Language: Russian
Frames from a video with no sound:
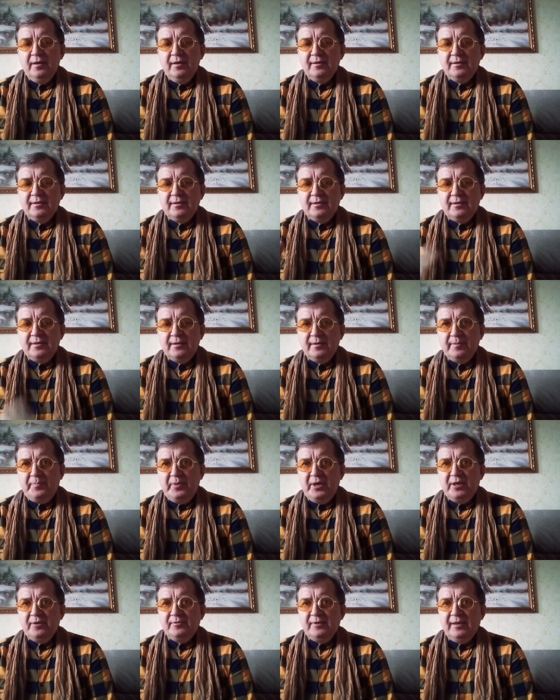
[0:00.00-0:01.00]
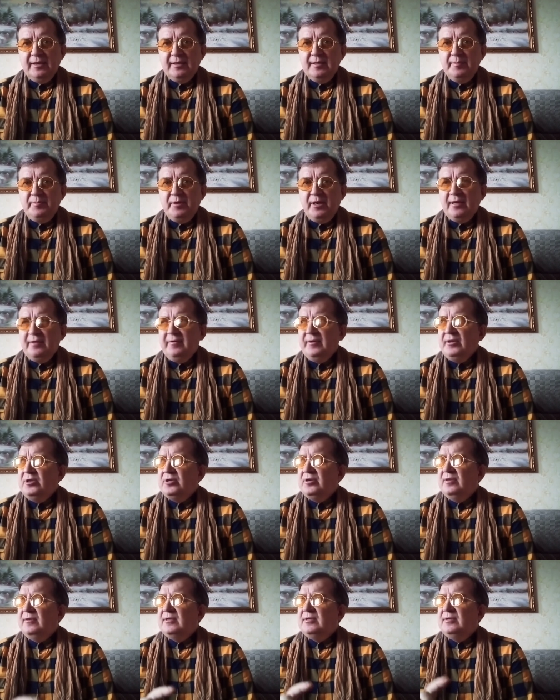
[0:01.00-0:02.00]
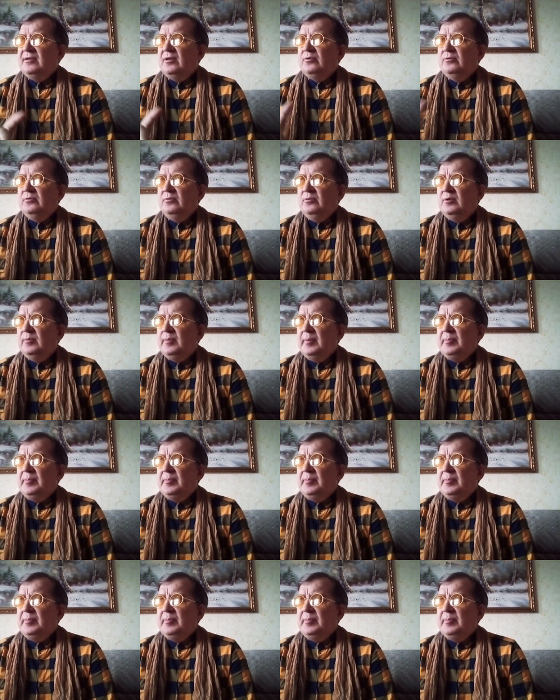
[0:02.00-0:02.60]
с 1 октября 2022 года по